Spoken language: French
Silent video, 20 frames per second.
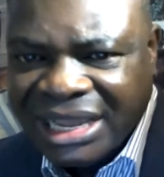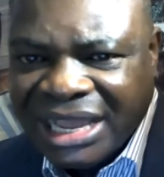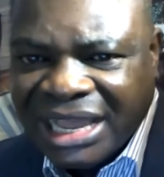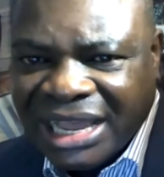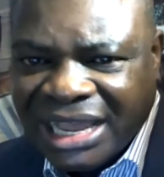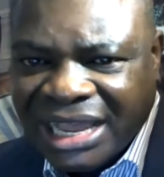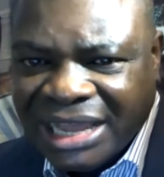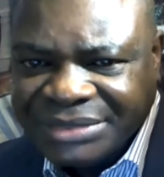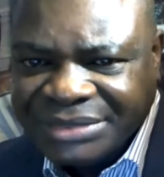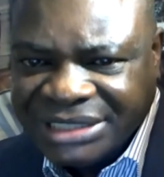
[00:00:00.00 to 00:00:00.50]

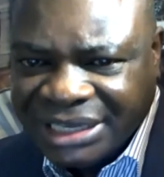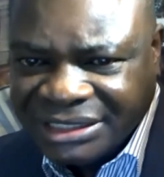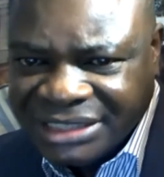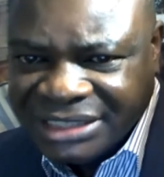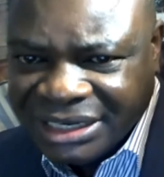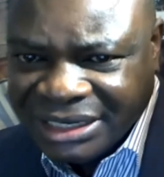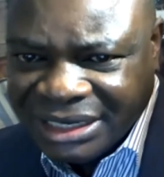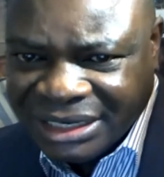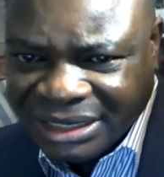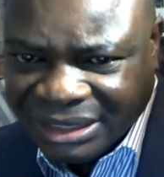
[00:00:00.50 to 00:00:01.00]
à
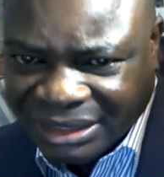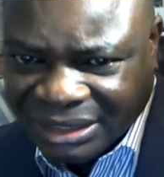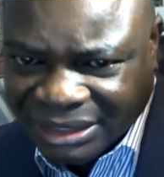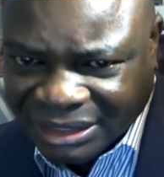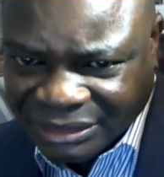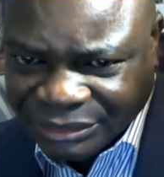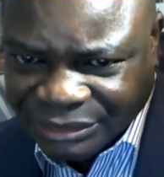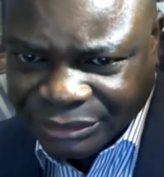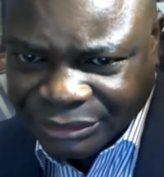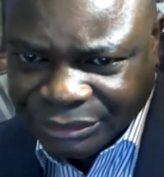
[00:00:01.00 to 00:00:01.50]
s'abstenir
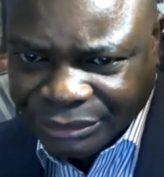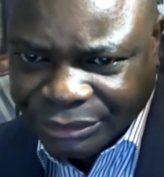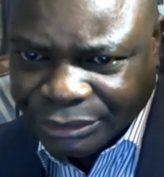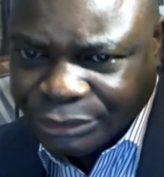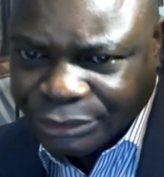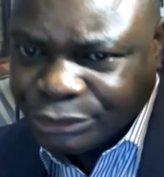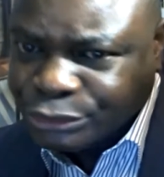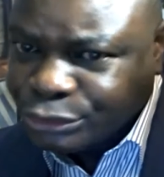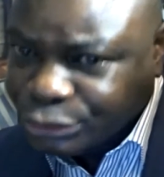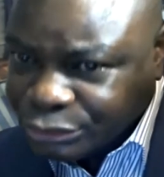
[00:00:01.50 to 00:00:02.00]

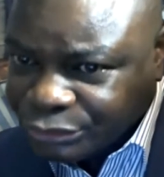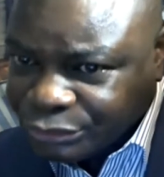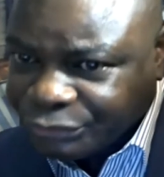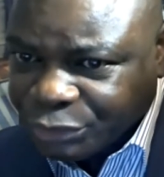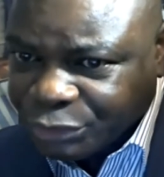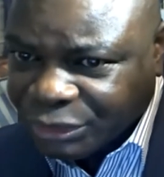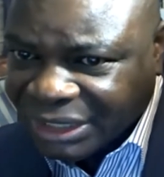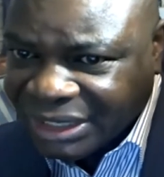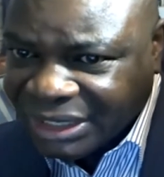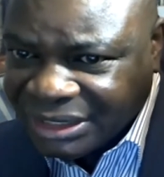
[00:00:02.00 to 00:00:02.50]
de toute
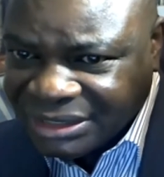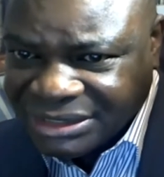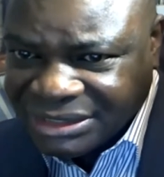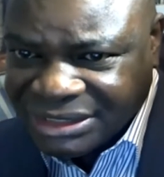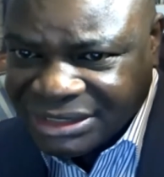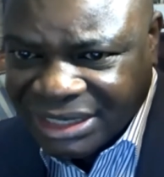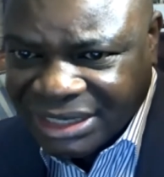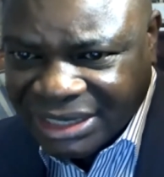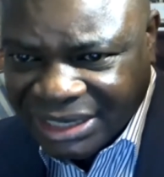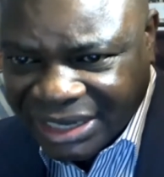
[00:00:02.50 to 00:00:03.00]

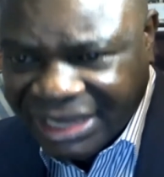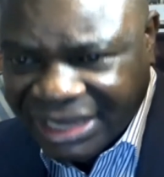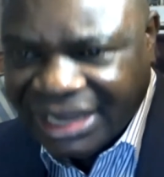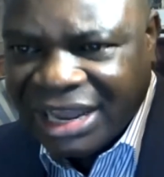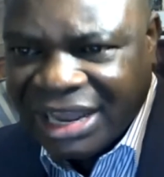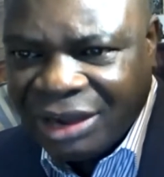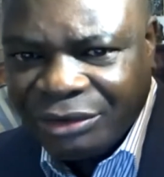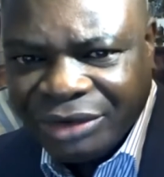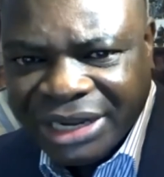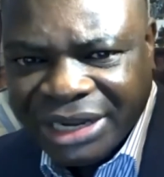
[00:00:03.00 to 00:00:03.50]
violence et
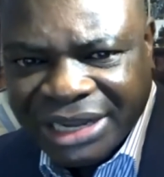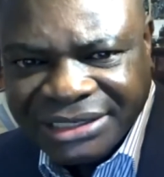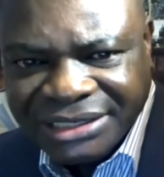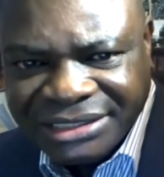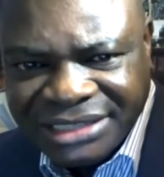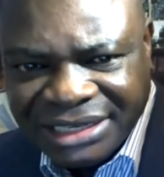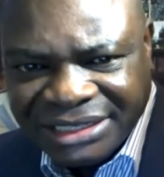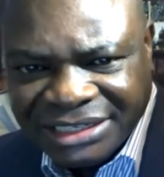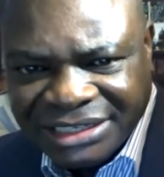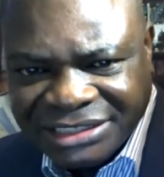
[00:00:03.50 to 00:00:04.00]
à
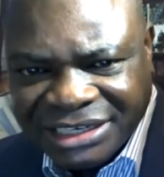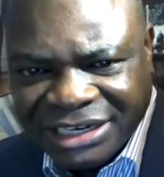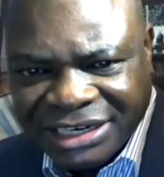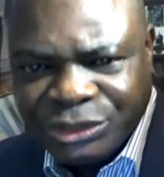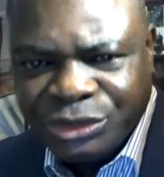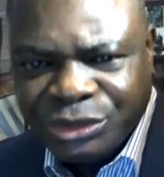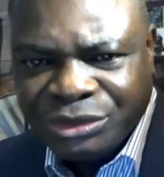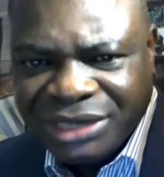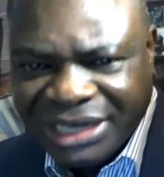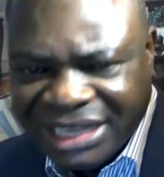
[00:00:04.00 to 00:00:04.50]
organiser des
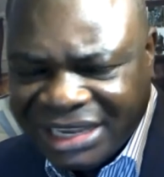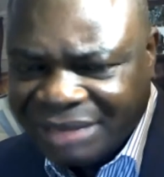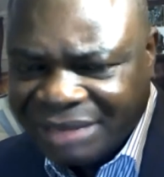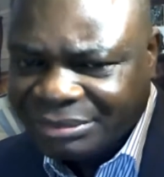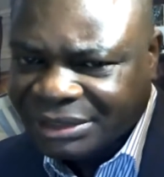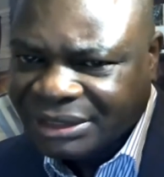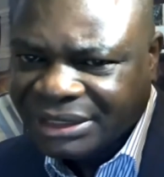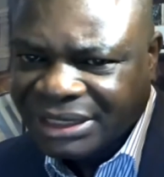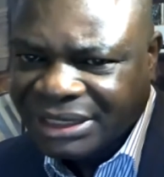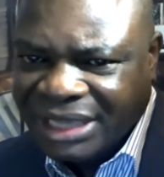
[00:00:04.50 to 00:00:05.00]
élections
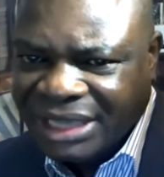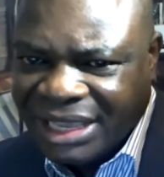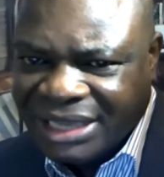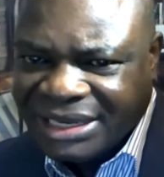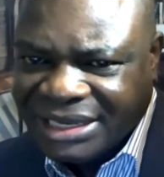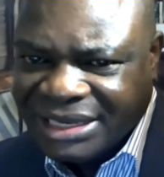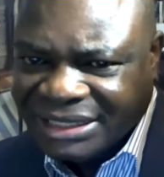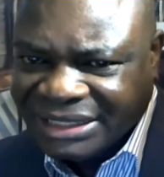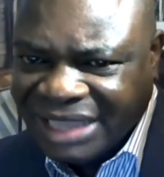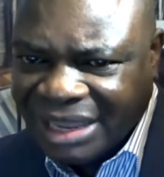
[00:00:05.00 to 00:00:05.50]
libres
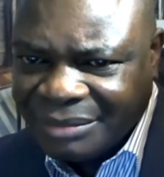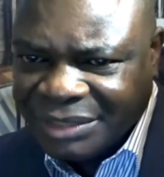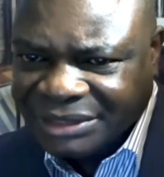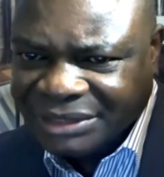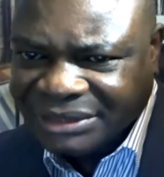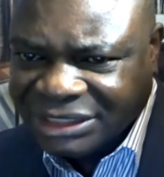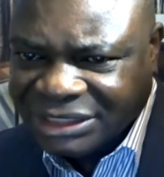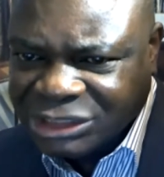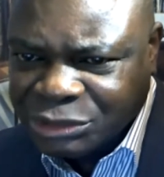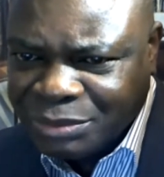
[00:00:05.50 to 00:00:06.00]
équitables,
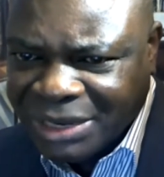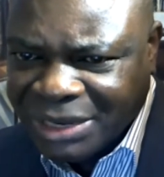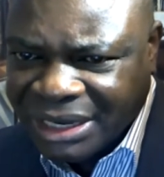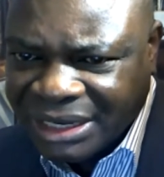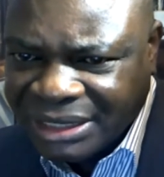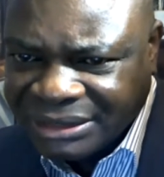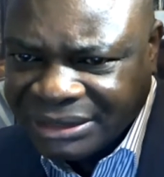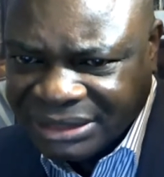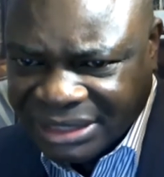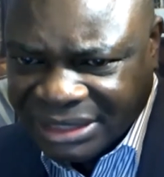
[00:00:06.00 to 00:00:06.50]

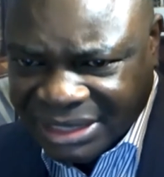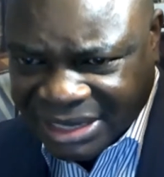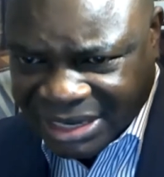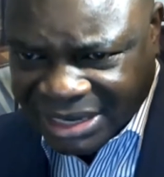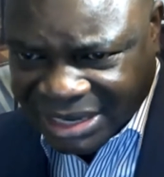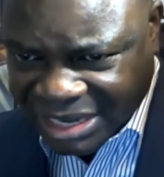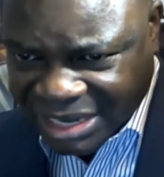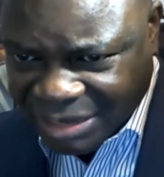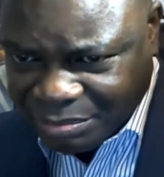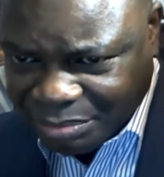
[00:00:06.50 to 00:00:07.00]
transparentes
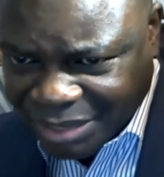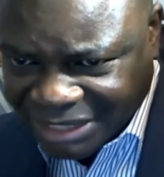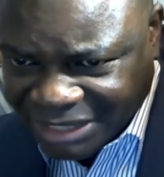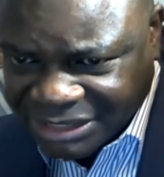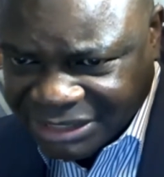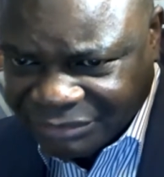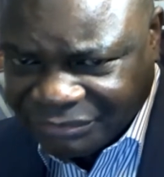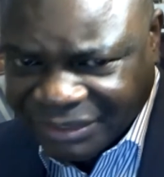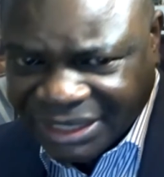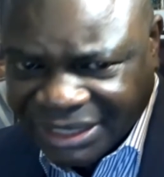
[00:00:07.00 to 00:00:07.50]
et
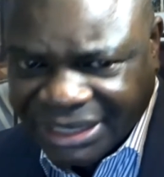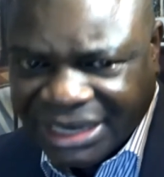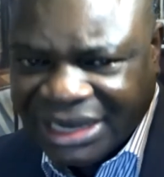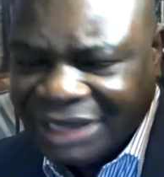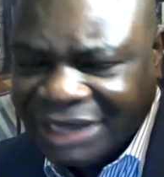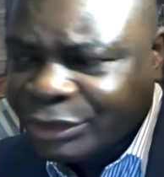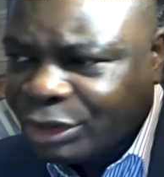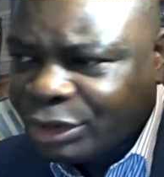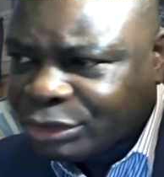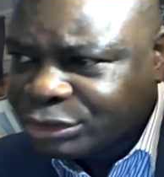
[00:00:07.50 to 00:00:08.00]
pacifiques
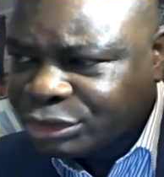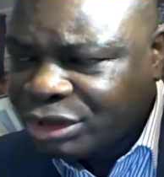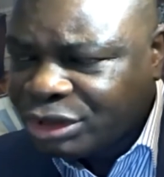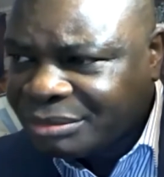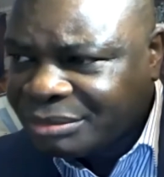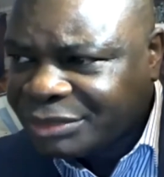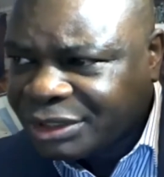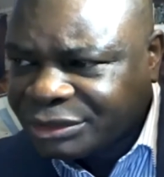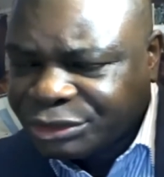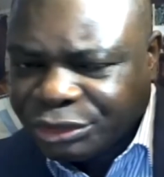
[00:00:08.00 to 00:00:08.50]
en
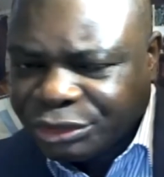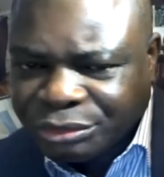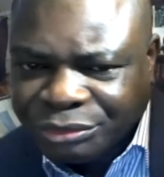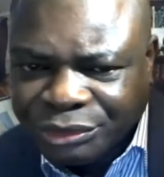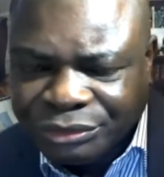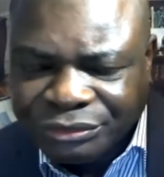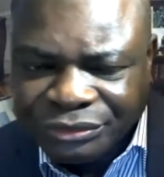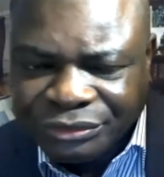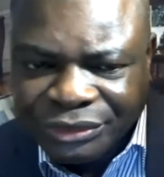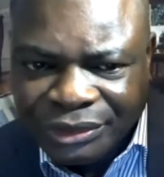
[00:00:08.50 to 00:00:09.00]
octobre
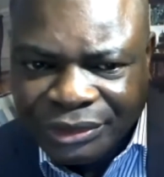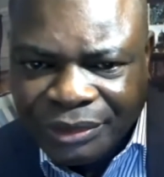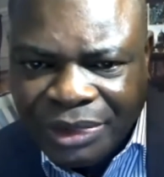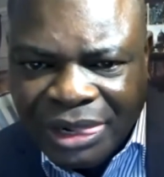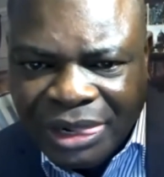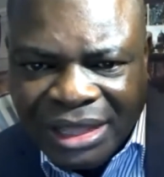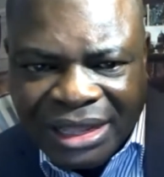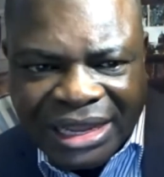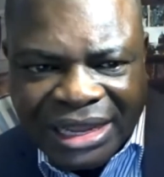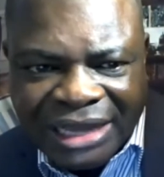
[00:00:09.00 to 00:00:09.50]
2020.
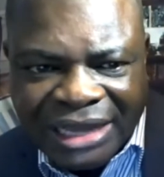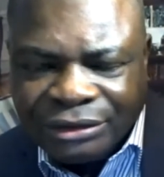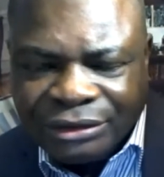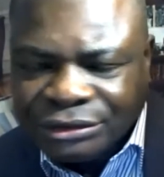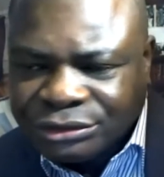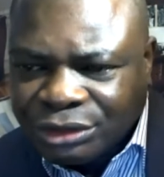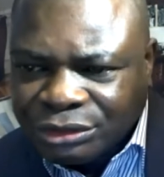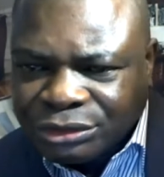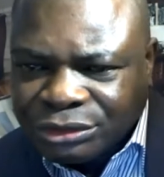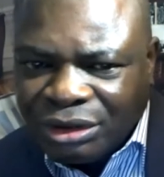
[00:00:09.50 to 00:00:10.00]
Alors,
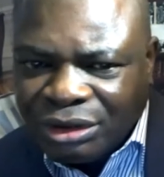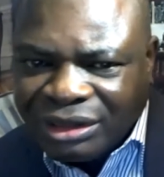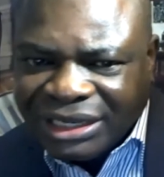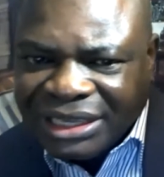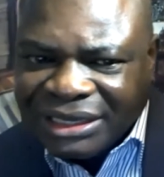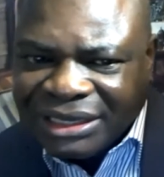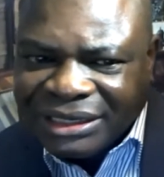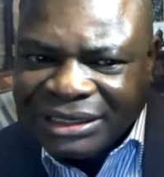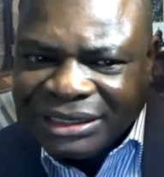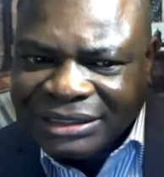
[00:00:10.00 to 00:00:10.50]
docteur
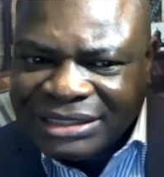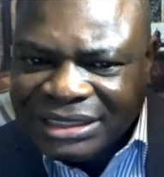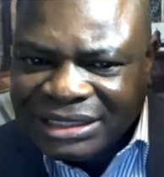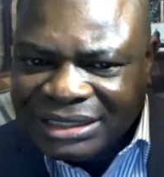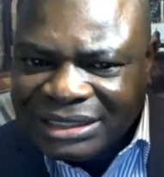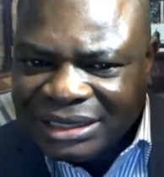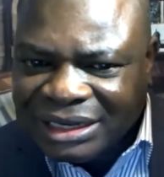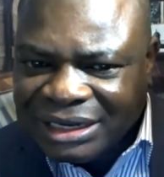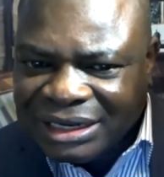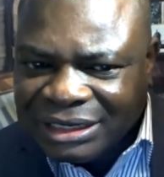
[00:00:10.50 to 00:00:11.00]

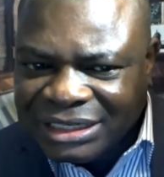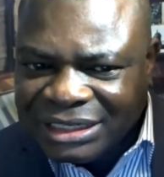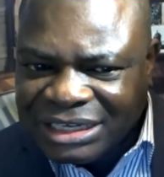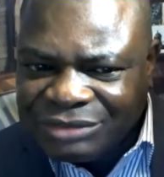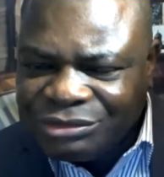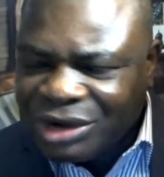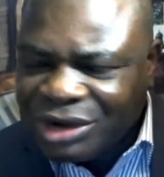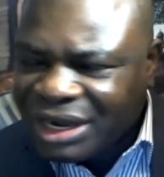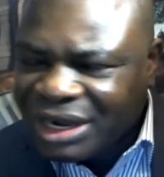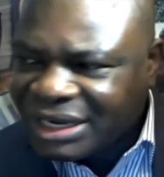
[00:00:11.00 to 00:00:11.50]
Eddy, euh,
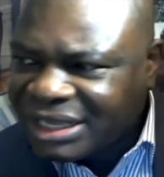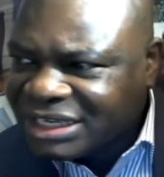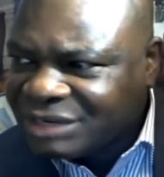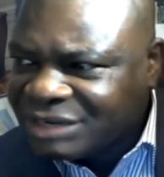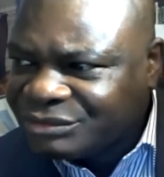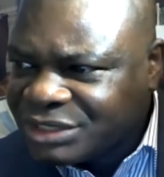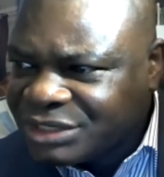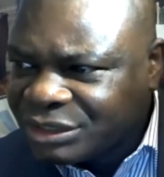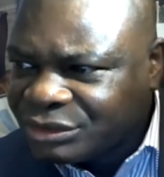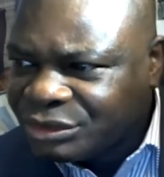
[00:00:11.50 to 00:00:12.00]
l'Ivoirien qui
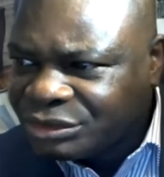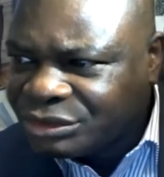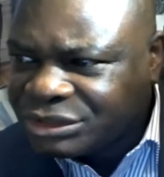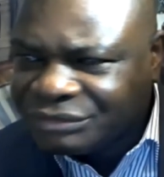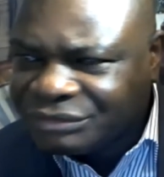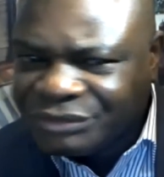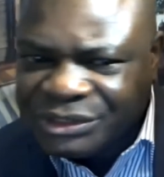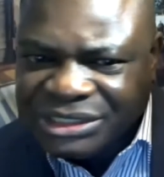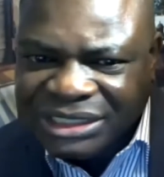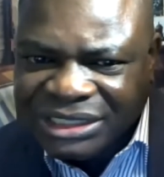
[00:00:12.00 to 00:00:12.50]
vous écoute,
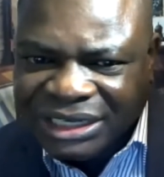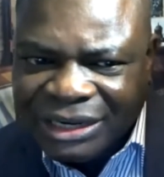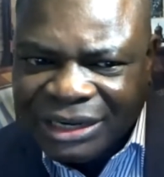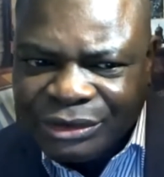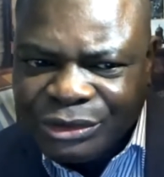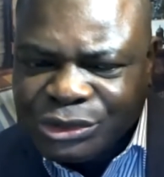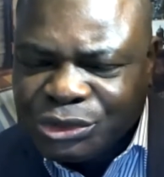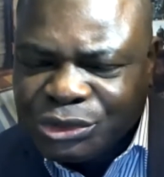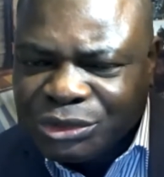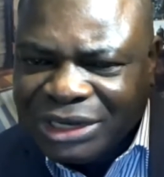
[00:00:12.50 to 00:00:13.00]
il vous dira
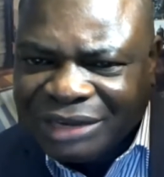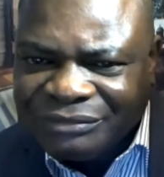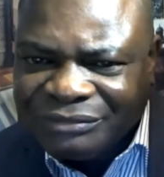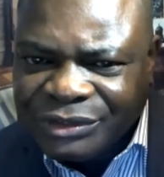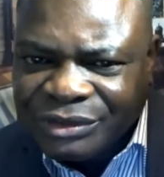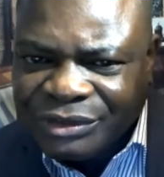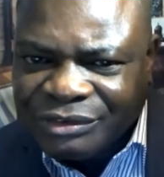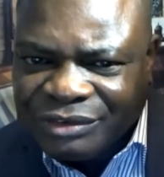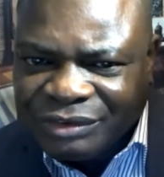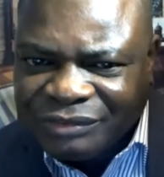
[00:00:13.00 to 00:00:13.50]
que cela
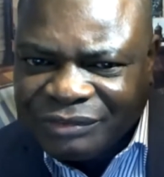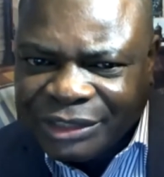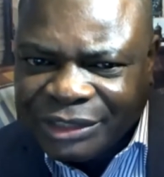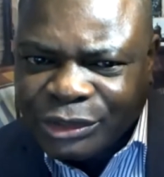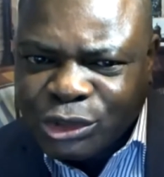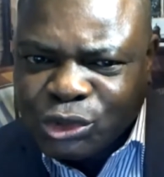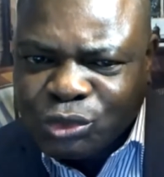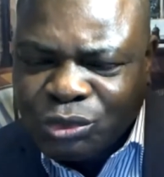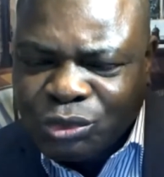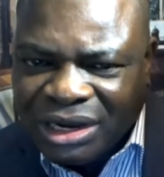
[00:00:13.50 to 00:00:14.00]
va
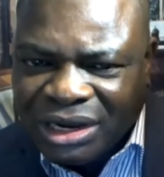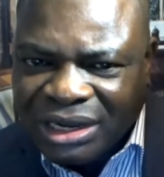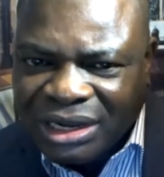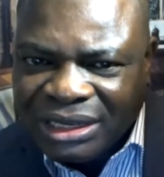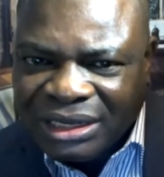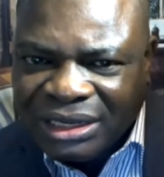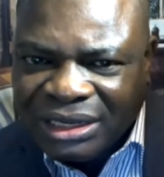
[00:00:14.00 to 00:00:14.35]
de soi.